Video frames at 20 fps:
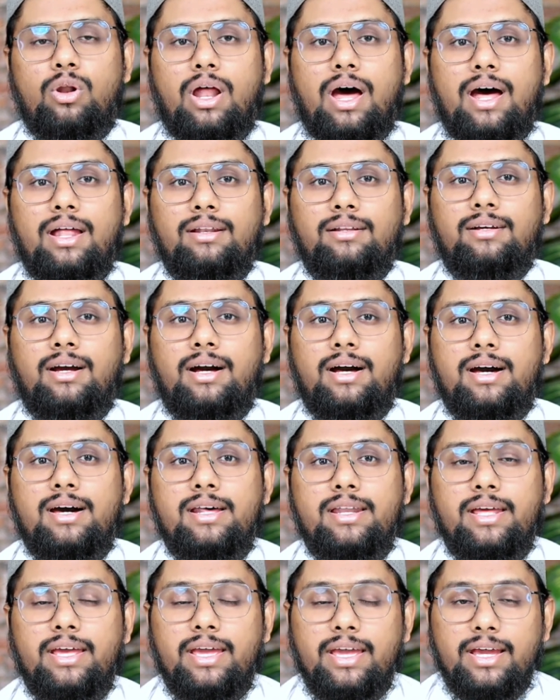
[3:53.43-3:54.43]
कुरान का
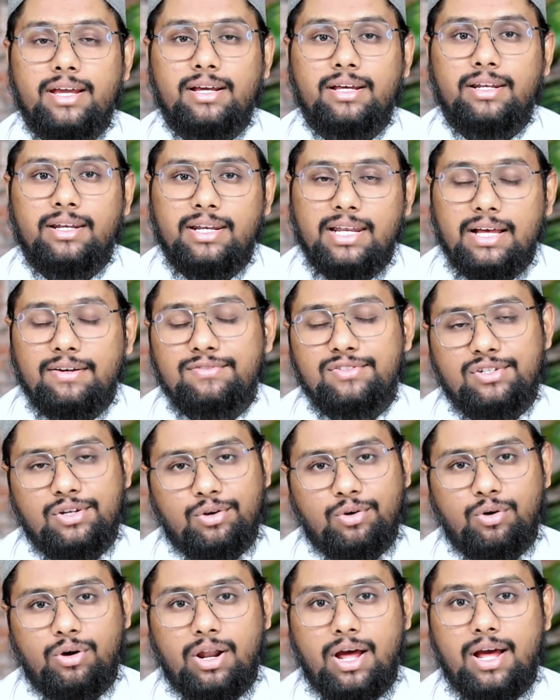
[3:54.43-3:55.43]
हर एक
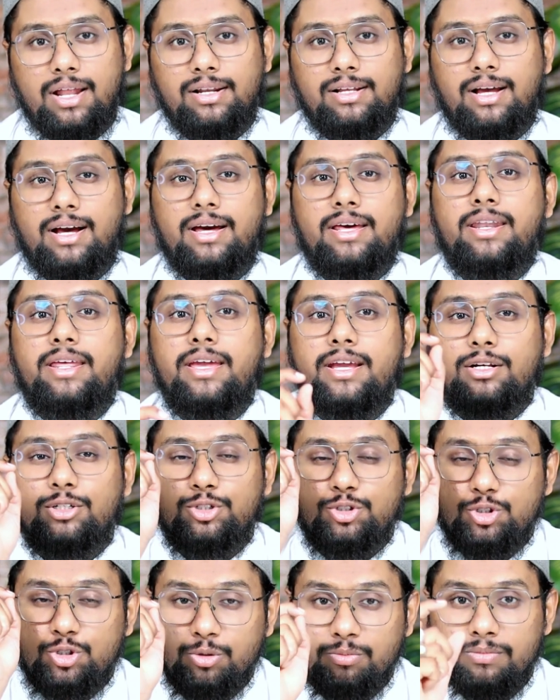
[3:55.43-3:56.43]
लफ्ज कुरान का हर
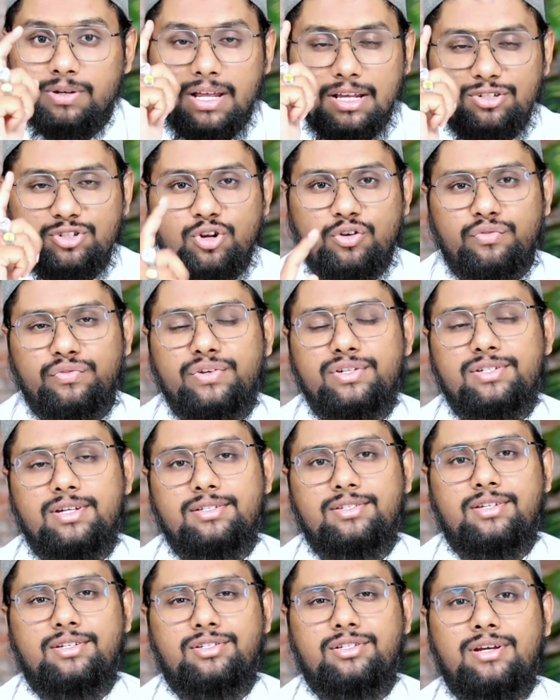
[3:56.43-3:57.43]
एक जुमला सौ
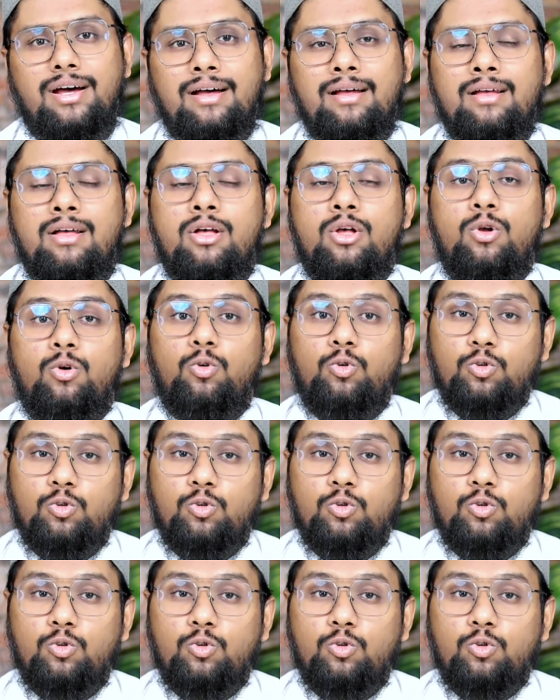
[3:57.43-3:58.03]
फीसद सच्चा